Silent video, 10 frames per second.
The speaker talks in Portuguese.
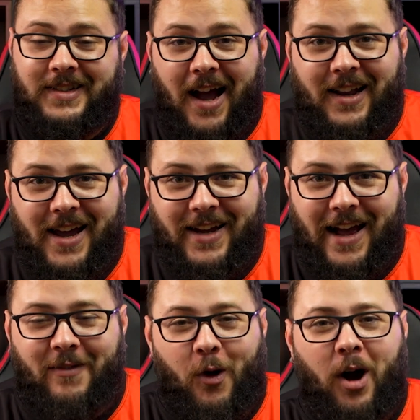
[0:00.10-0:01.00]

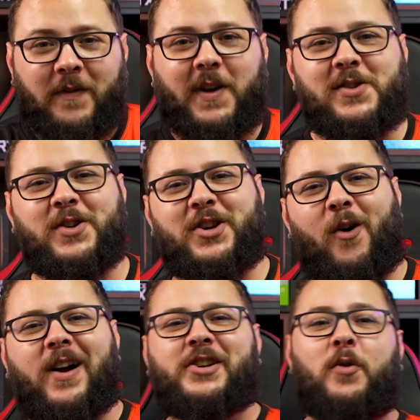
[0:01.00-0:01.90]
Galera, no vídeo de
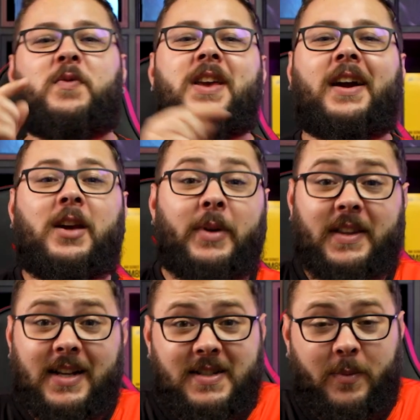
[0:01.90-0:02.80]
hoje eu vim aqui para
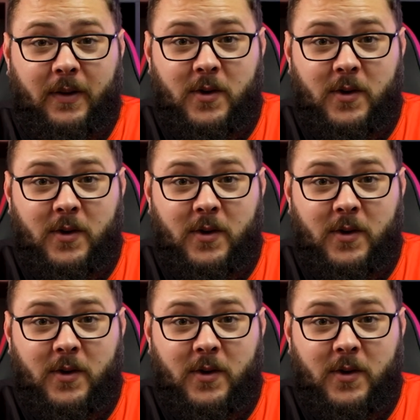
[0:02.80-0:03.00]
trazer para